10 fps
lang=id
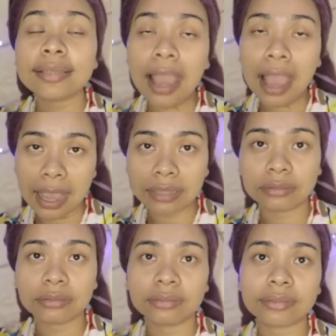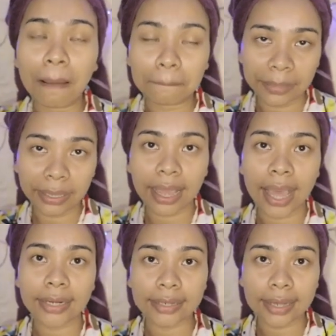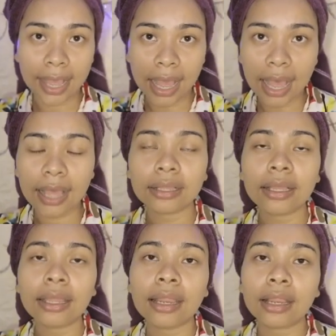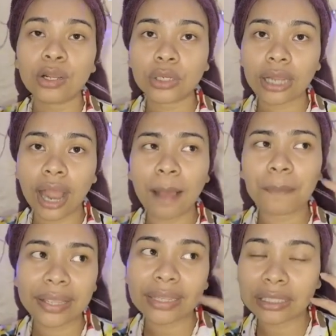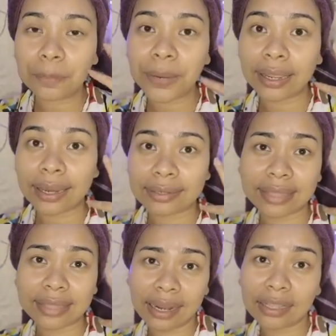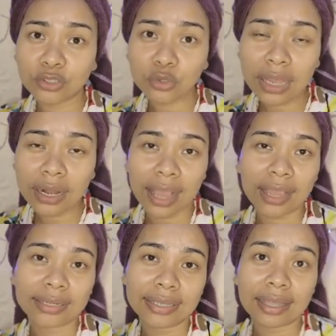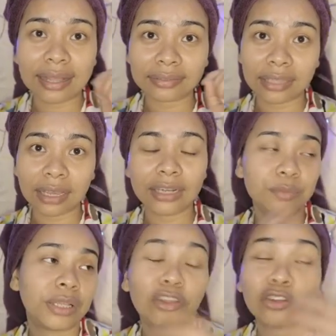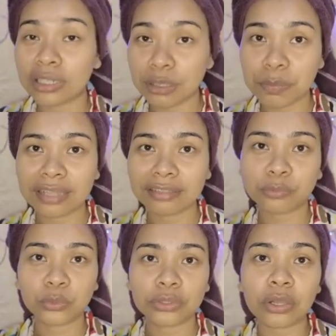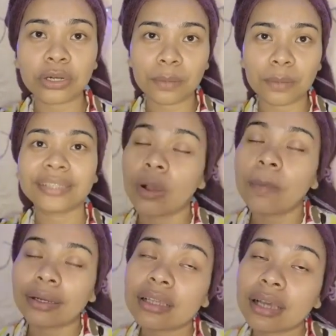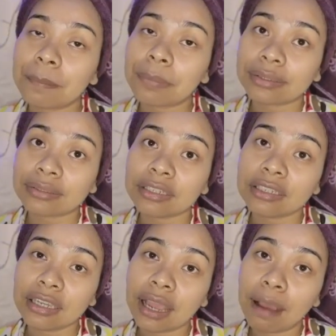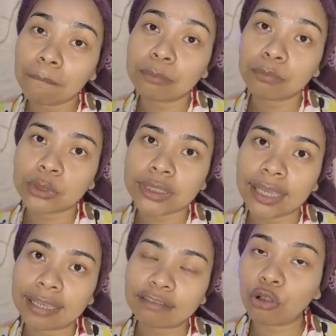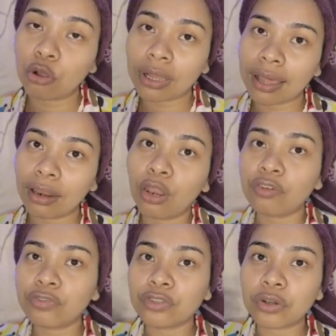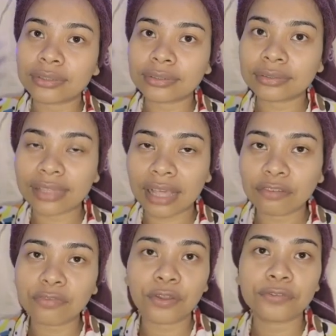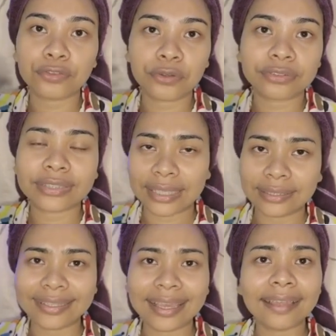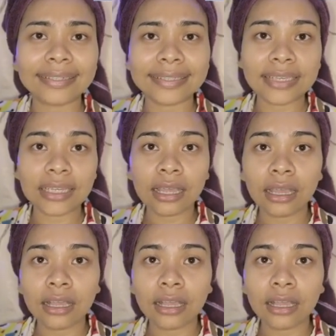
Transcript: jangan sampai karena apa yang kita pakai sekarang tuh kan akan kita rasakan 5 tahun ke depan, 10 tahun ke depan. Kau banget dengan Francis ini dia mempunyai slogan love yourself, love your skin. Jadi